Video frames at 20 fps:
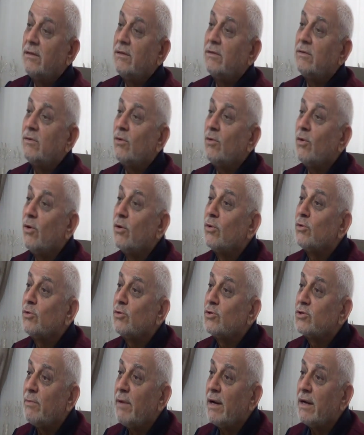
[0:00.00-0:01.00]
olduğu
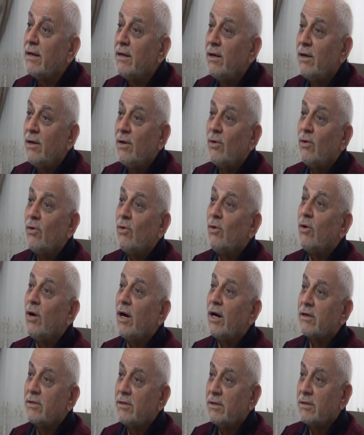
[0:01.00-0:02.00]
zaman o
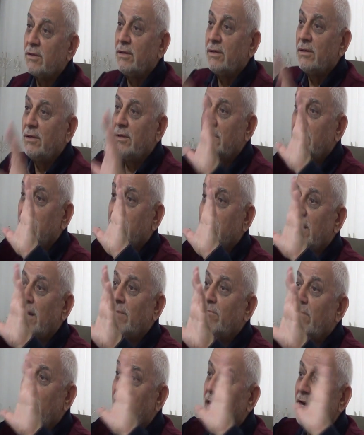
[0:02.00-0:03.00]
artık tam
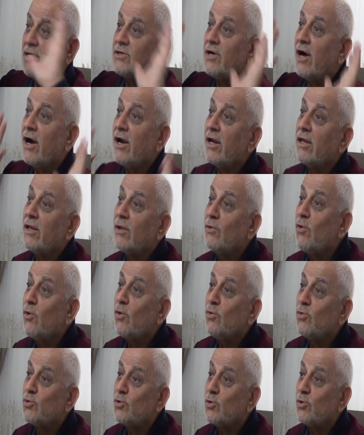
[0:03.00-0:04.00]
manası aynada görüntüsüdür.